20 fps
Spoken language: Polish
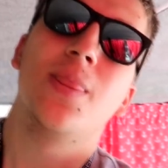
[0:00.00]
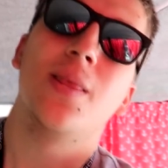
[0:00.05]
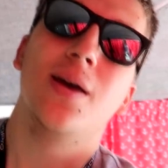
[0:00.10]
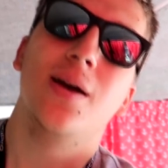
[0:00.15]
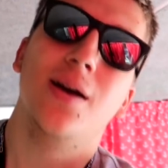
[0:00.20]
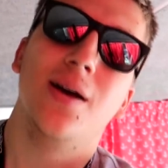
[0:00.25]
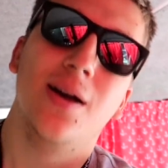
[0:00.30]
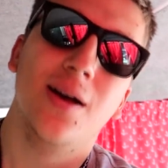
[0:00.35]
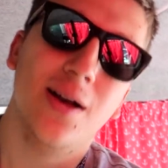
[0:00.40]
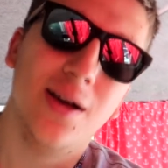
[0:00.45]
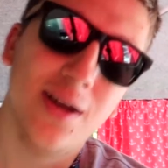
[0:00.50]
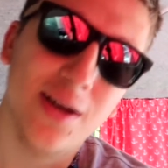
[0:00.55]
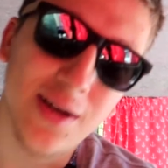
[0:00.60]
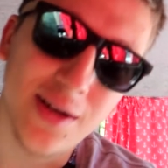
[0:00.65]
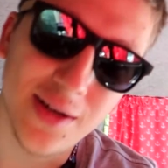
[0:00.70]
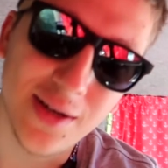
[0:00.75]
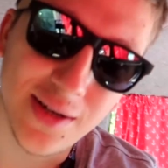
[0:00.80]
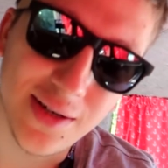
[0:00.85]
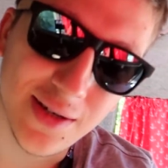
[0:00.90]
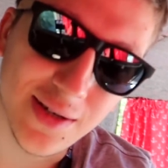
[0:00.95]
e,
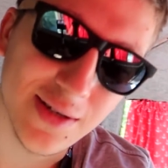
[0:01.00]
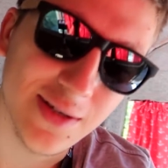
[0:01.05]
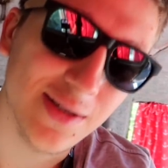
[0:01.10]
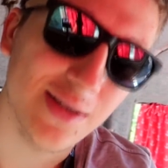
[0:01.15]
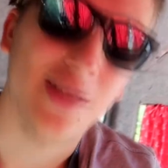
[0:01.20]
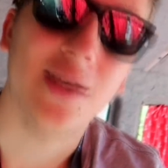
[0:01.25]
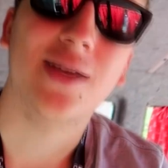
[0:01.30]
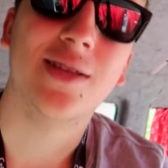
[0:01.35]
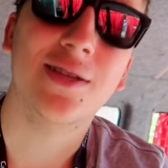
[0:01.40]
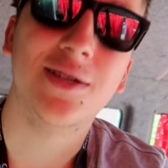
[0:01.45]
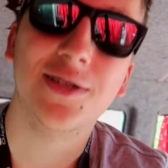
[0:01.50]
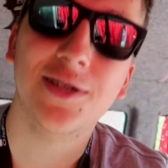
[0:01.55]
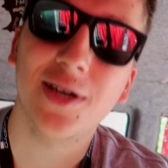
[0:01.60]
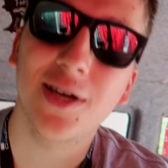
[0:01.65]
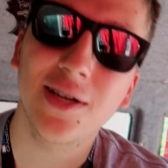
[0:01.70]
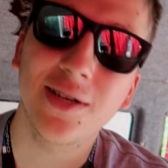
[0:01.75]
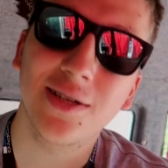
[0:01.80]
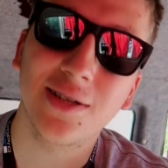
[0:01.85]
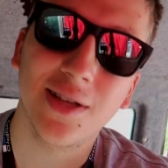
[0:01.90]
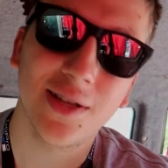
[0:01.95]
na jeden
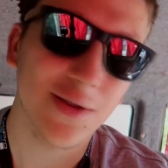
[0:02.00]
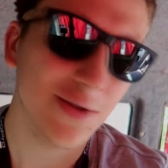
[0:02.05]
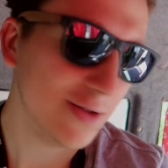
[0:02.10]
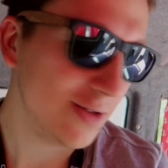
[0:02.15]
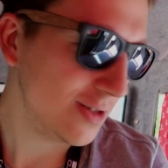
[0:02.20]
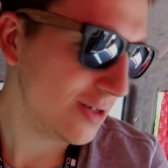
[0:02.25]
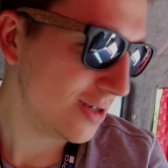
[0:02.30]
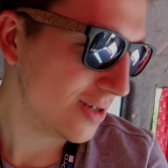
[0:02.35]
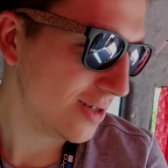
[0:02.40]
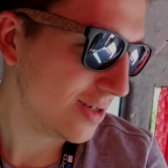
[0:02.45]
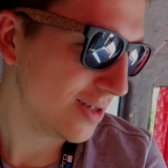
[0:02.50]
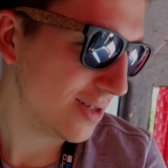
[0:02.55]
dzień, na noc,